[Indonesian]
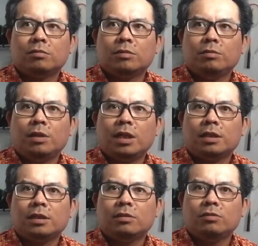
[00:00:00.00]

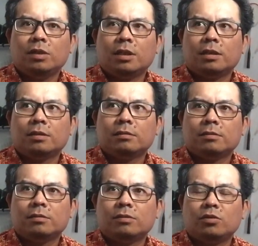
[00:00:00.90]
ibaratnya udah
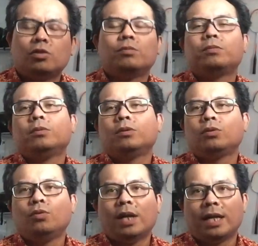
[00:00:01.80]
cukup
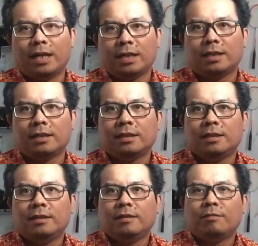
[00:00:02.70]
tua lah
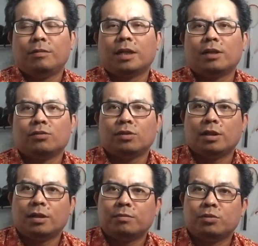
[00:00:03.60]
bahkan
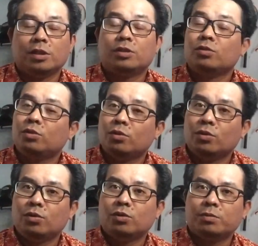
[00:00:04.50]
udah punya
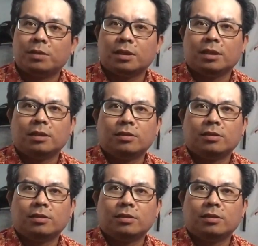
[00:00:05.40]
cucu seperti